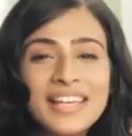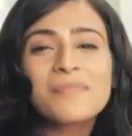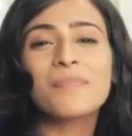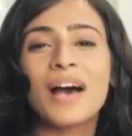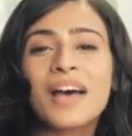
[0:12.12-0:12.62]

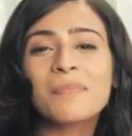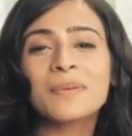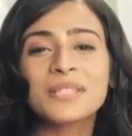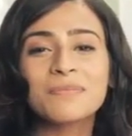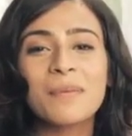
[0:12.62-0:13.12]
दिन भर
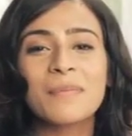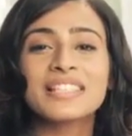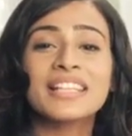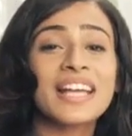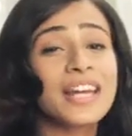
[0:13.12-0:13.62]
बीच पर
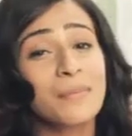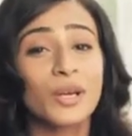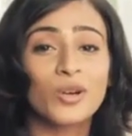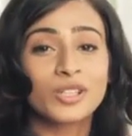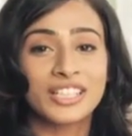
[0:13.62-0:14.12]
मजे करने
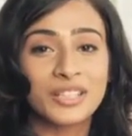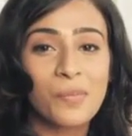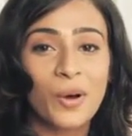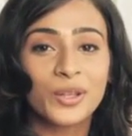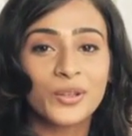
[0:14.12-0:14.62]
में खुशी तो
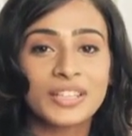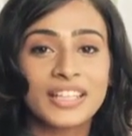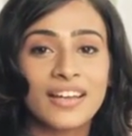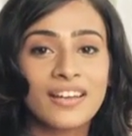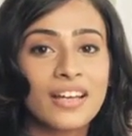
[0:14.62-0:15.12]
बहुत
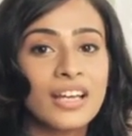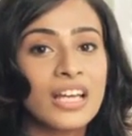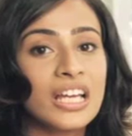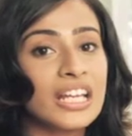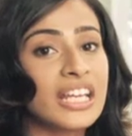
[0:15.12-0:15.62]
होती है,
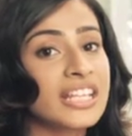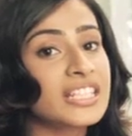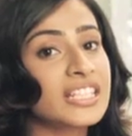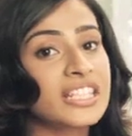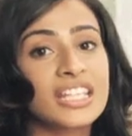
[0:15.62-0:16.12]

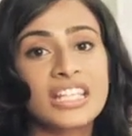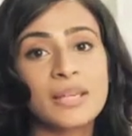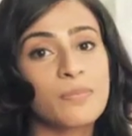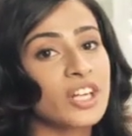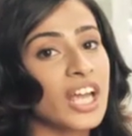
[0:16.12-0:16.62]
लेकिन skin
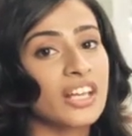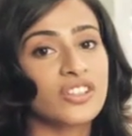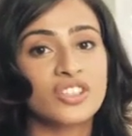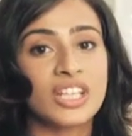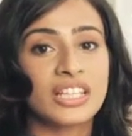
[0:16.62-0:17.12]
की बुरी
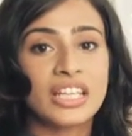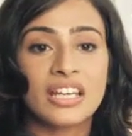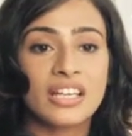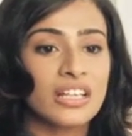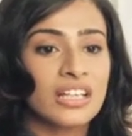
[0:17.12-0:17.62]
हालत हो जाती है।
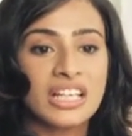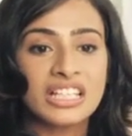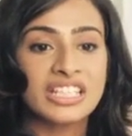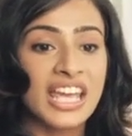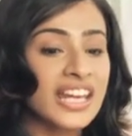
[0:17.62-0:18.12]

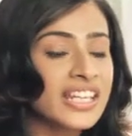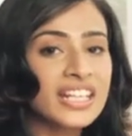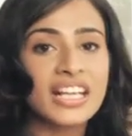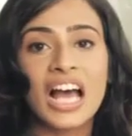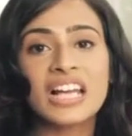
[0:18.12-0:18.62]
चेहरे की
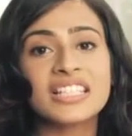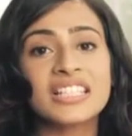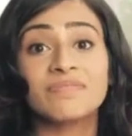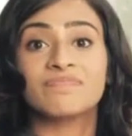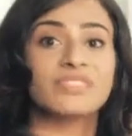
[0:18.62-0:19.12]
निखार
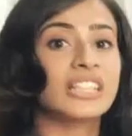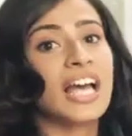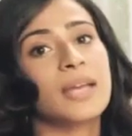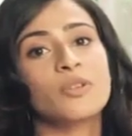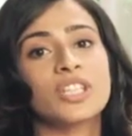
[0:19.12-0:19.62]
जैसे
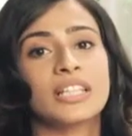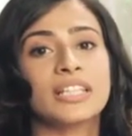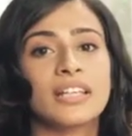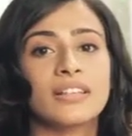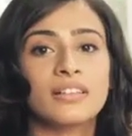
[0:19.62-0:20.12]
गायब हो
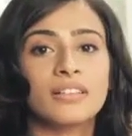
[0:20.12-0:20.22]
जाती है।